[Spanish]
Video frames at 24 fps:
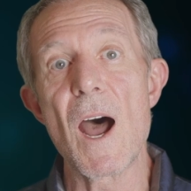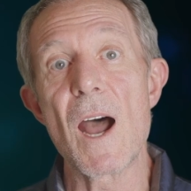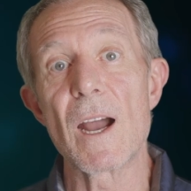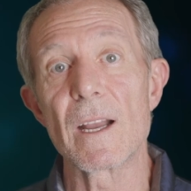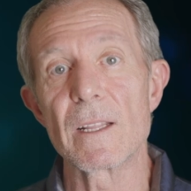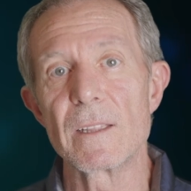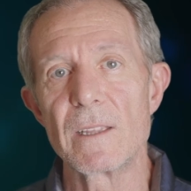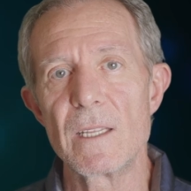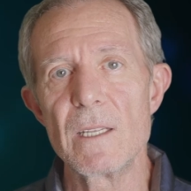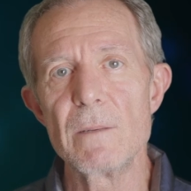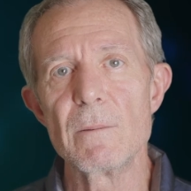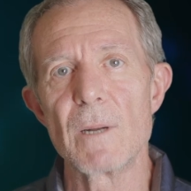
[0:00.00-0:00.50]

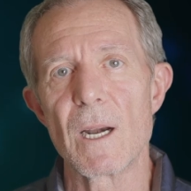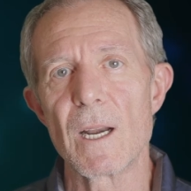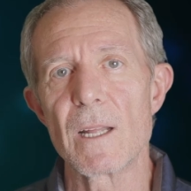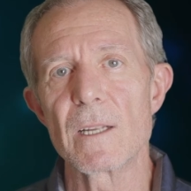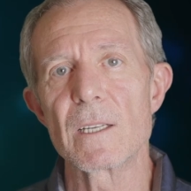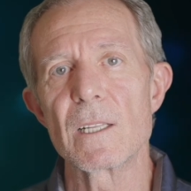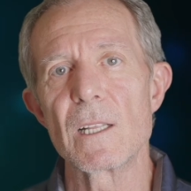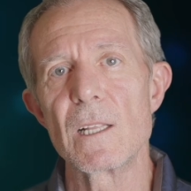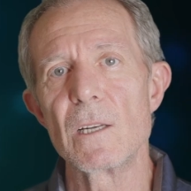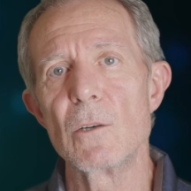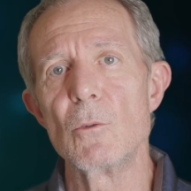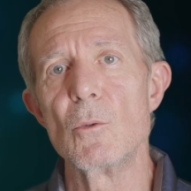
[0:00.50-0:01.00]
activa
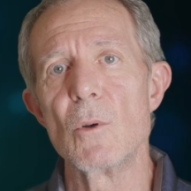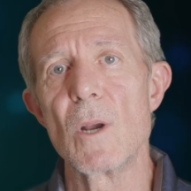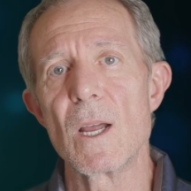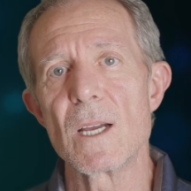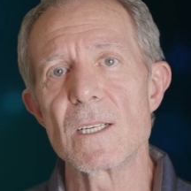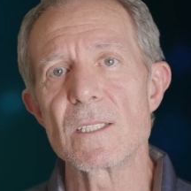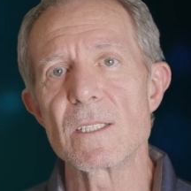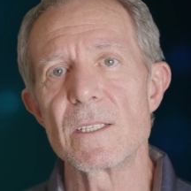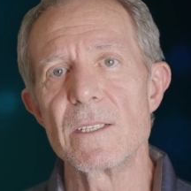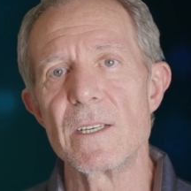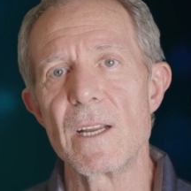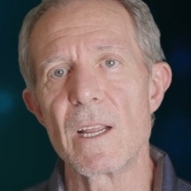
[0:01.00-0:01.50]
las
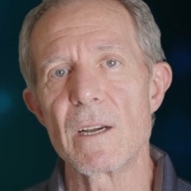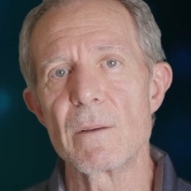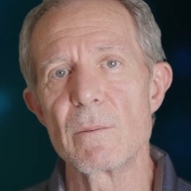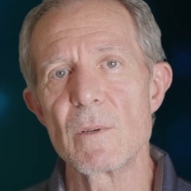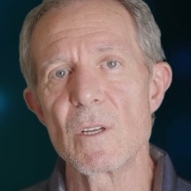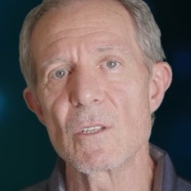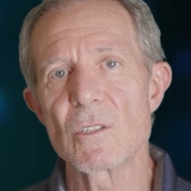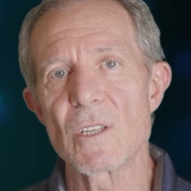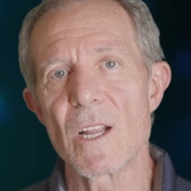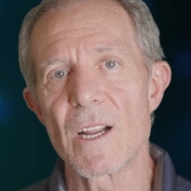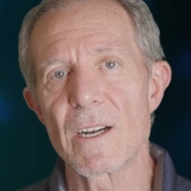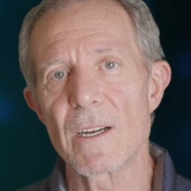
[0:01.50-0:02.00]
células
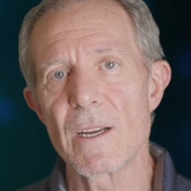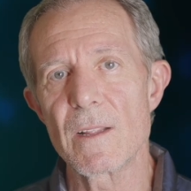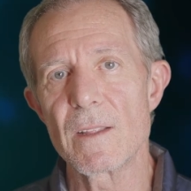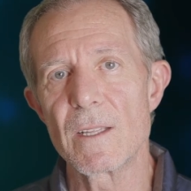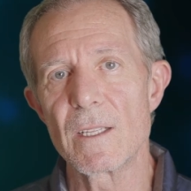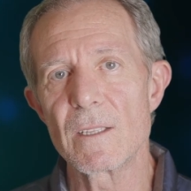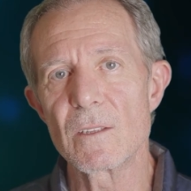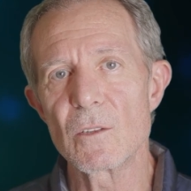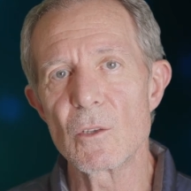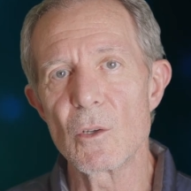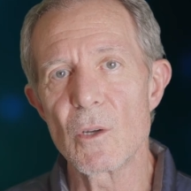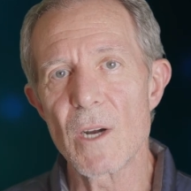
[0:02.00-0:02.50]
nerviosas
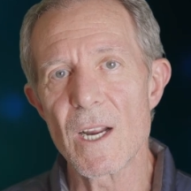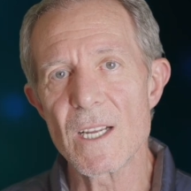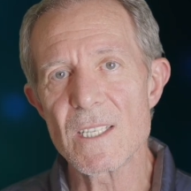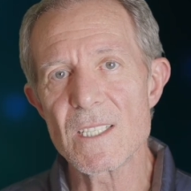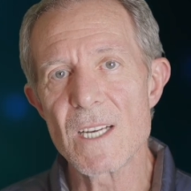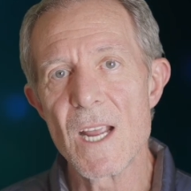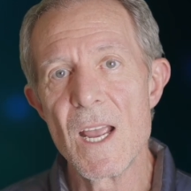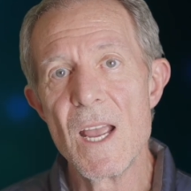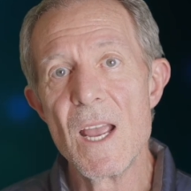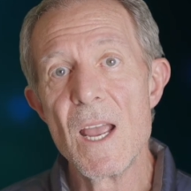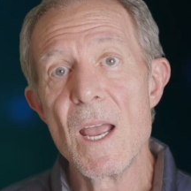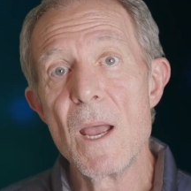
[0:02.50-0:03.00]
receptoras